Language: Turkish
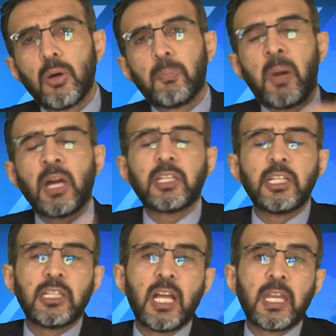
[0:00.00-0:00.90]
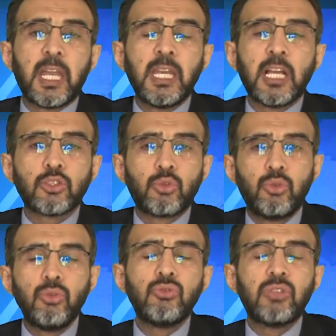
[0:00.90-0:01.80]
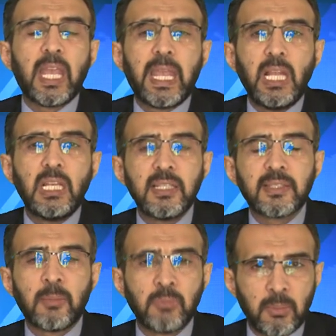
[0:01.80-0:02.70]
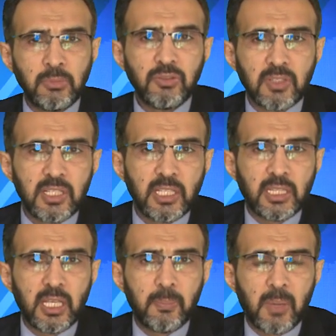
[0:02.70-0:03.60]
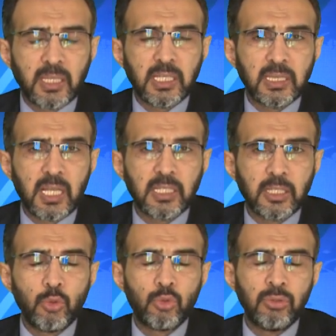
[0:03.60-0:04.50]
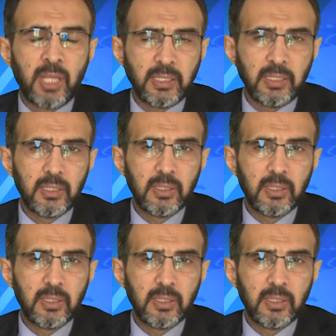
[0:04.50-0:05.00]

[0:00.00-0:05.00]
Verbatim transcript: Marketler en az %50 zamlanmış vaziyette marketlerdeki ürünler.